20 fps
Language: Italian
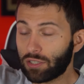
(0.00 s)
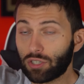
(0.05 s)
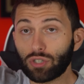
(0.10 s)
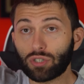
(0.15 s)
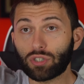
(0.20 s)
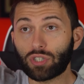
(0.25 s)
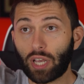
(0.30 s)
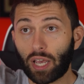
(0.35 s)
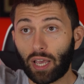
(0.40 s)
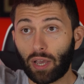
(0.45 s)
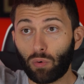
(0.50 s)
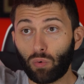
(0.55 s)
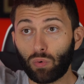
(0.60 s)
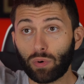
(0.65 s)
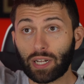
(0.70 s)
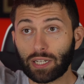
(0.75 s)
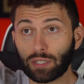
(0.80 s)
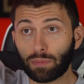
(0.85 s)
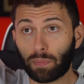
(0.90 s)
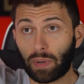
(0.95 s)
c'è
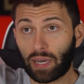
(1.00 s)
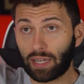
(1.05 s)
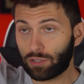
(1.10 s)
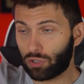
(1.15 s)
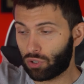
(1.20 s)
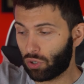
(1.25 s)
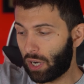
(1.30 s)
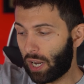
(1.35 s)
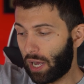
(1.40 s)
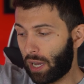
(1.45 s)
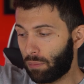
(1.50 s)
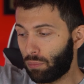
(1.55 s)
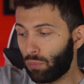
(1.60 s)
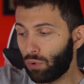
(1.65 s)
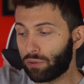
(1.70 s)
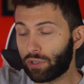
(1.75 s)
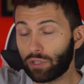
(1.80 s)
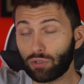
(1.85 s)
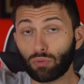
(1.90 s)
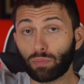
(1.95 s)
una spazzola
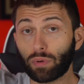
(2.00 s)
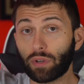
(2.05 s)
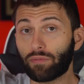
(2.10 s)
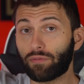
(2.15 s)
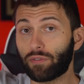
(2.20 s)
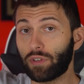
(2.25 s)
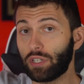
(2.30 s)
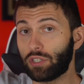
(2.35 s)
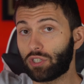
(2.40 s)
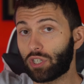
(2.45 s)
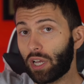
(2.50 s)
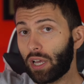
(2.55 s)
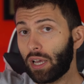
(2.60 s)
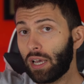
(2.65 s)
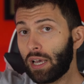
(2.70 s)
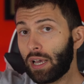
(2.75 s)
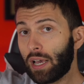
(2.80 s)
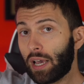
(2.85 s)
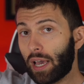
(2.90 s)
multisuperficie,